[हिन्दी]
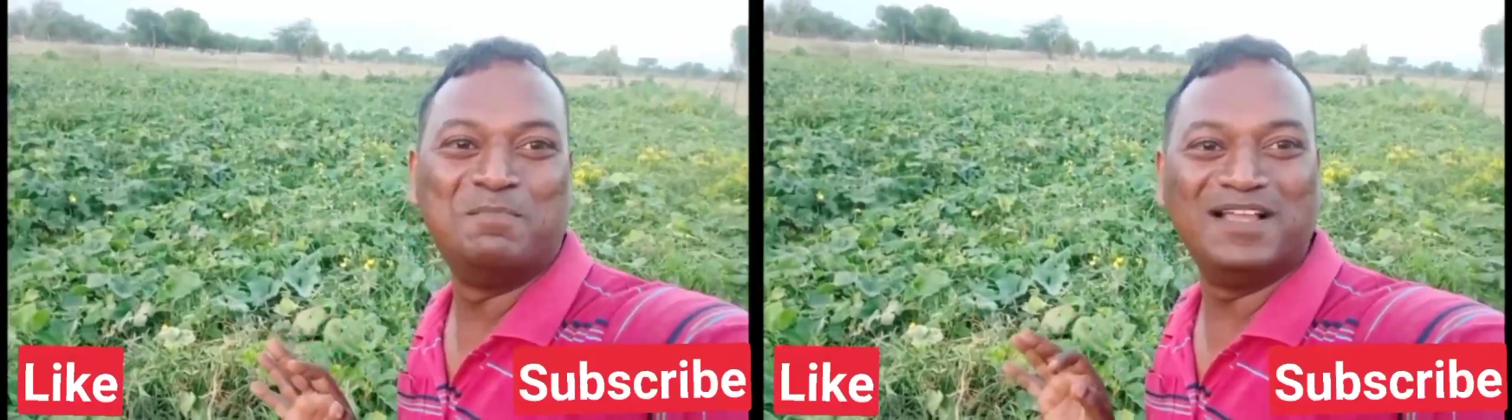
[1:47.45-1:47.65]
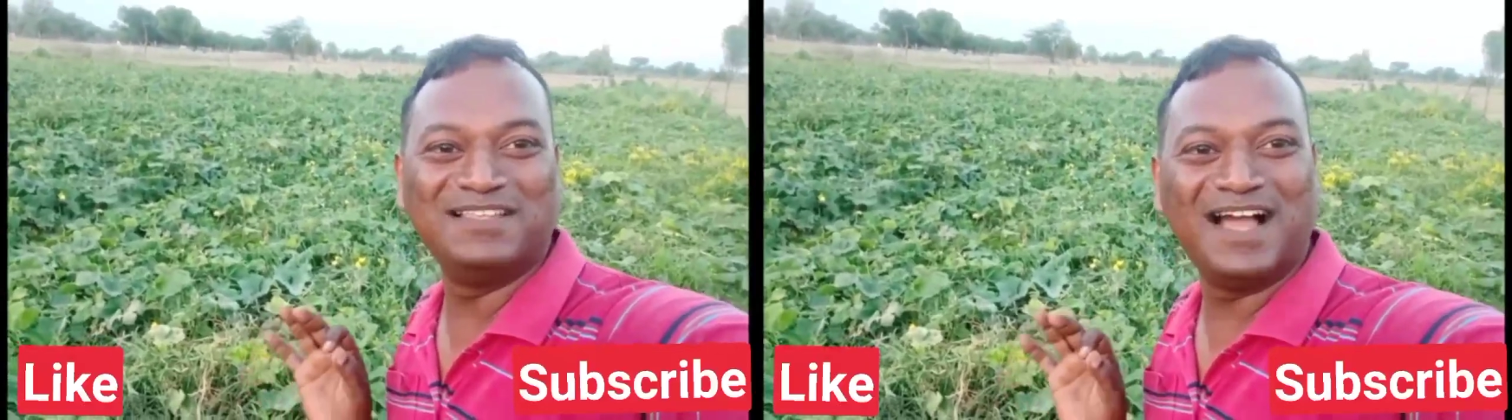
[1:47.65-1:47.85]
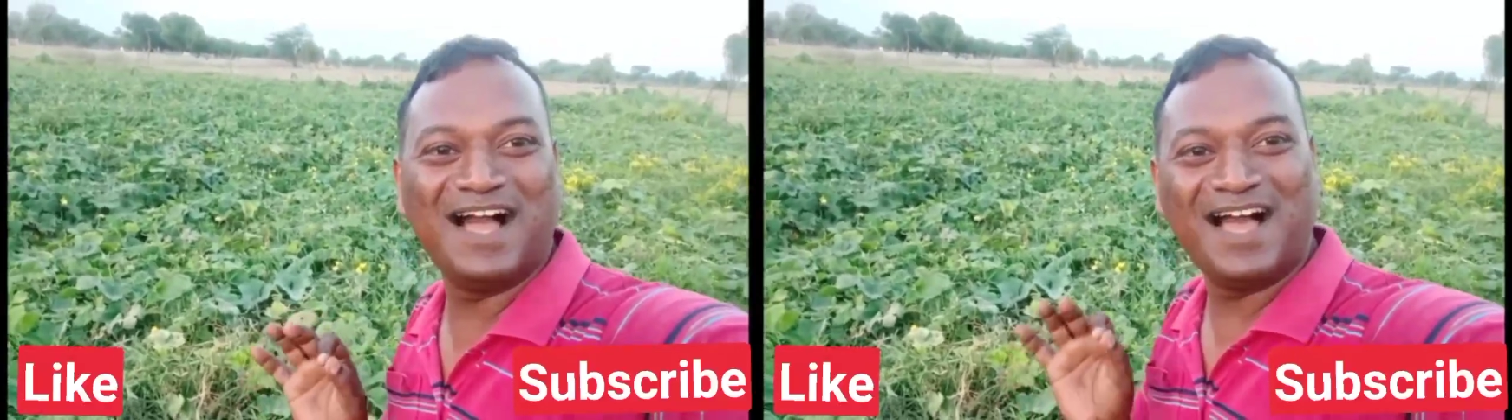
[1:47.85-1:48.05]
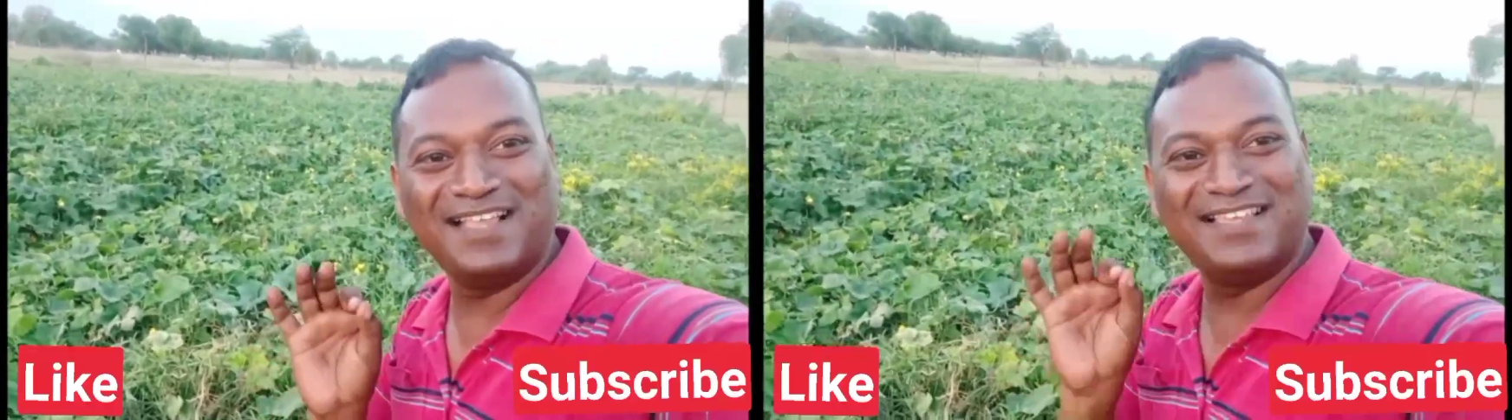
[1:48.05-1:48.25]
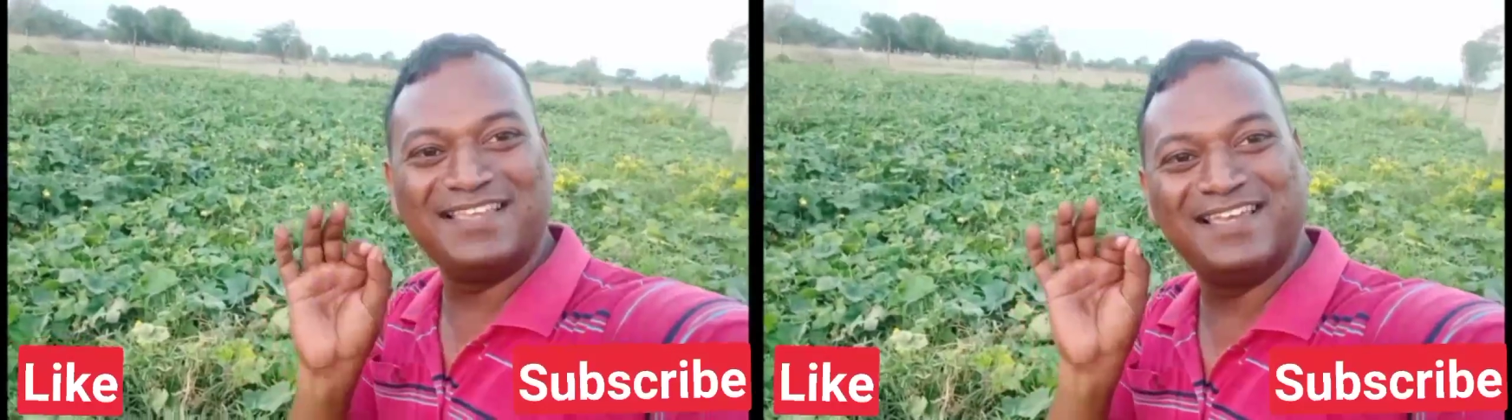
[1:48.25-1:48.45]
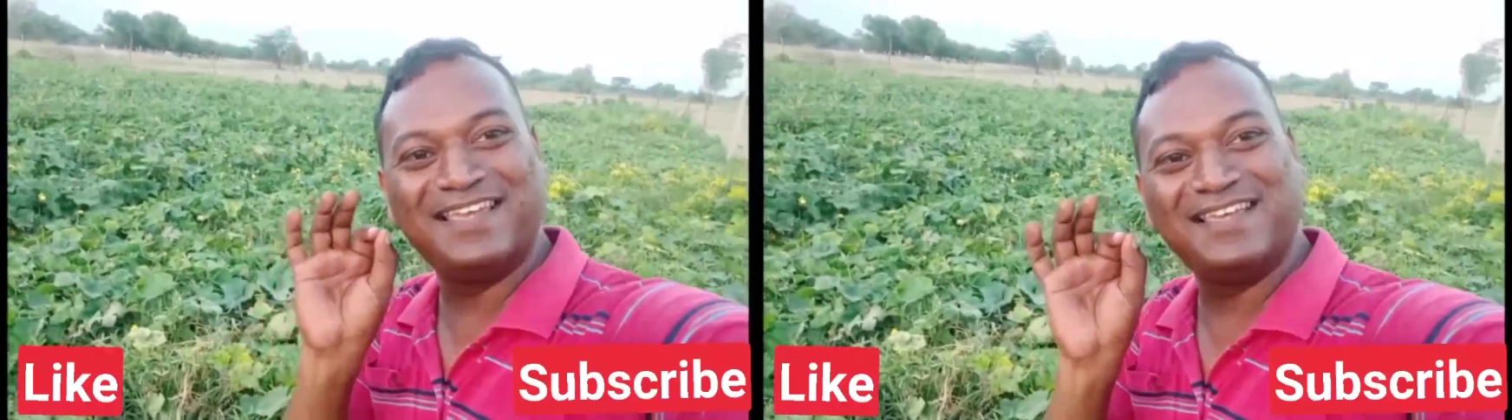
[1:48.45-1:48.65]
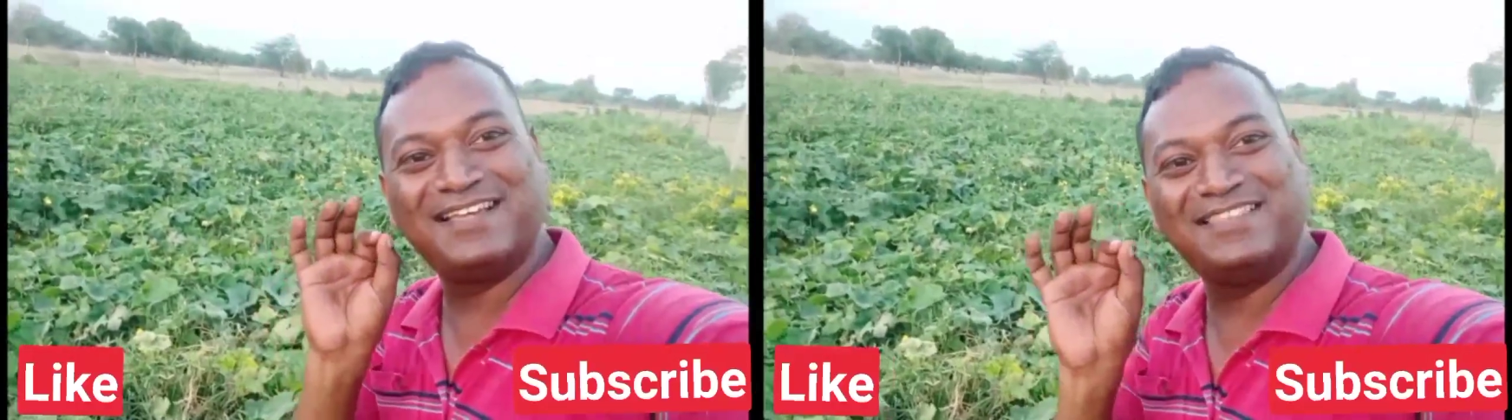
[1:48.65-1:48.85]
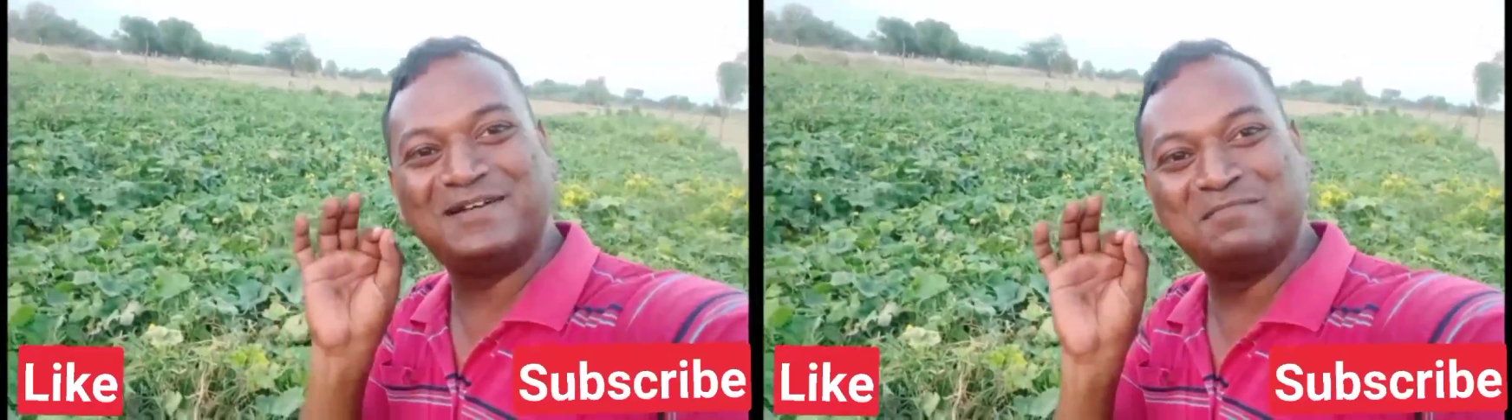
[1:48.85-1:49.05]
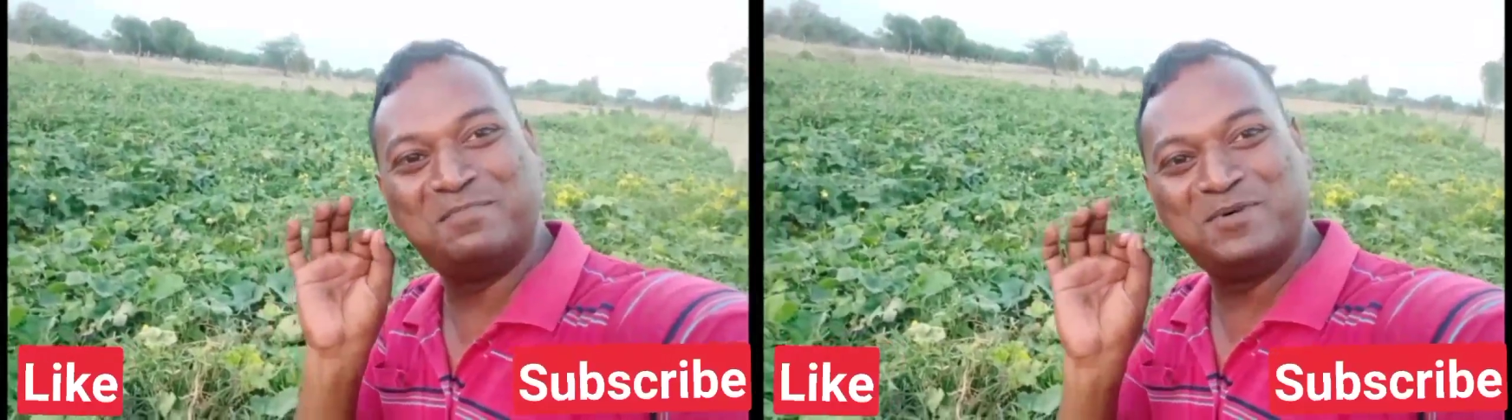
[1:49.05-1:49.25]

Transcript: मजा आ जाइए एकदम